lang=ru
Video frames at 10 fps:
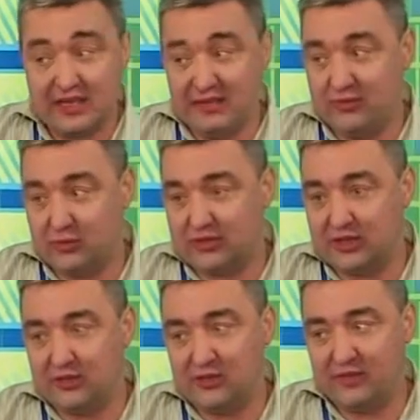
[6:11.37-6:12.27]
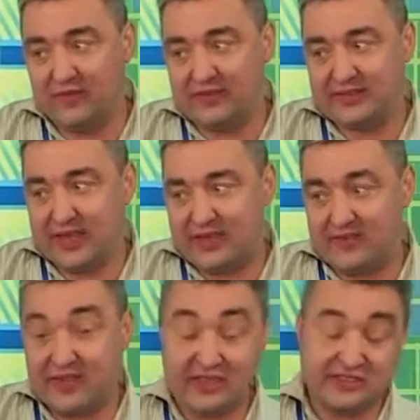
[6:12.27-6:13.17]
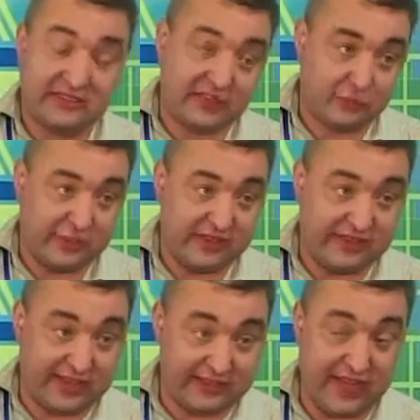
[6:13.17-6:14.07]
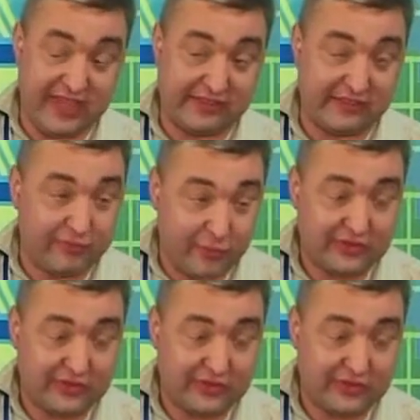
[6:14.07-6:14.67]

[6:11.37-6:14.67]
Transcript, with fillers: Вот. Но, вы знаете, в каждой золотой десятке есть свой